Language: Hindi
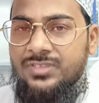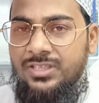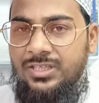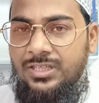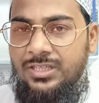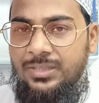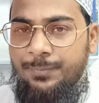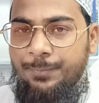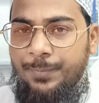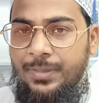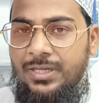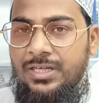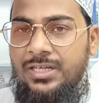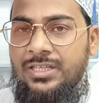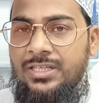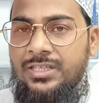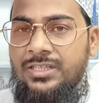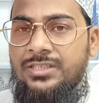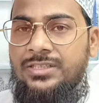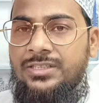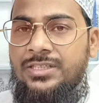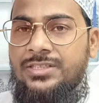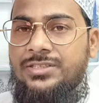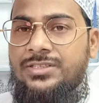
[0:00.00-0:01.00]
पहले
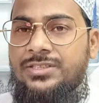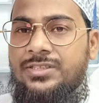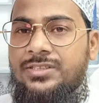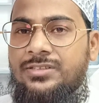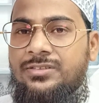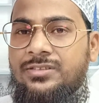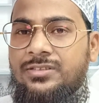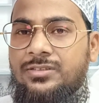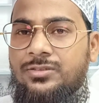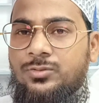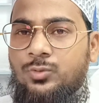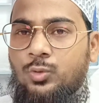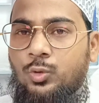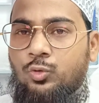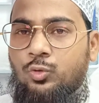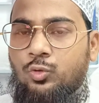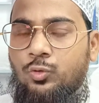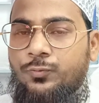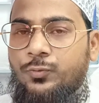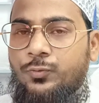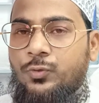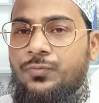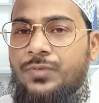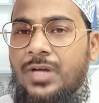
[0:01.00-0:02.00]
ये चीज़ जो
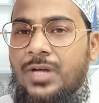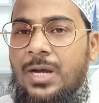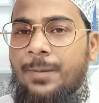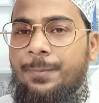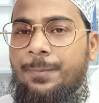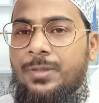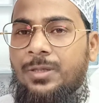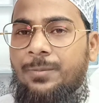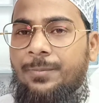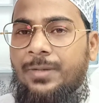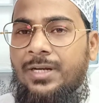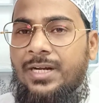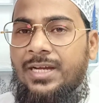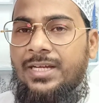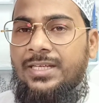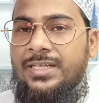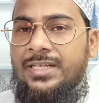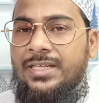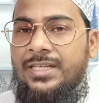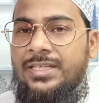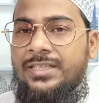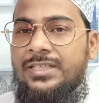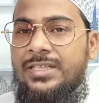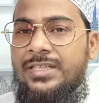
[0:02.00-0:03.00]
सफूफ आपने
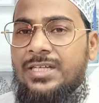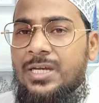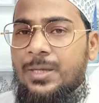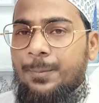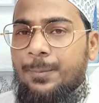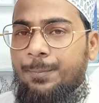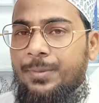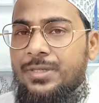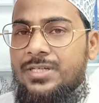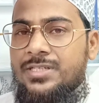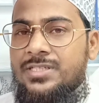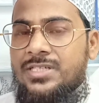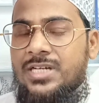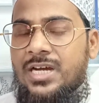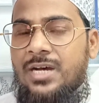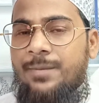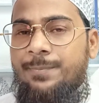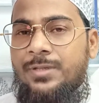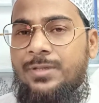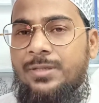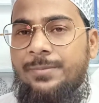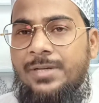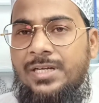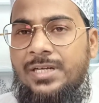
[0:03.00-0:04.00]
बनाया है पेस्ट
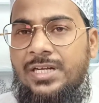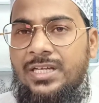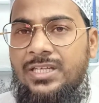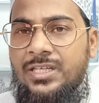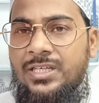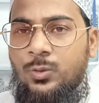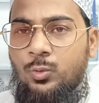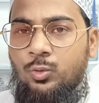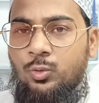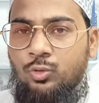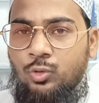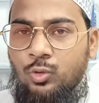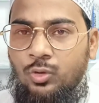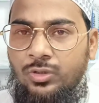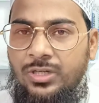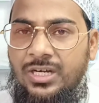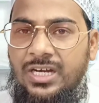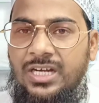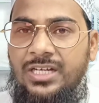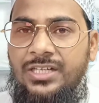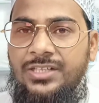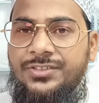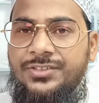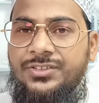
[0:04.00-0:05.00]
आपने बनाया उसको
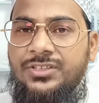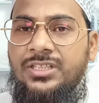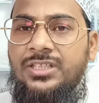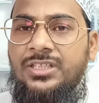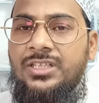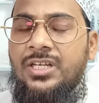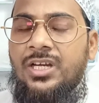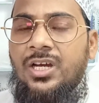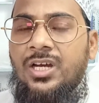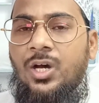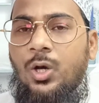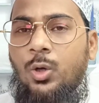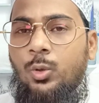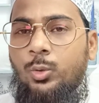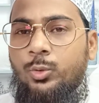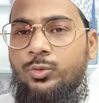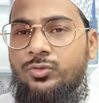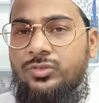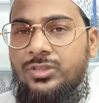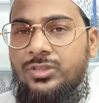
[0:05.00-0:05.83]
खा लीजिए और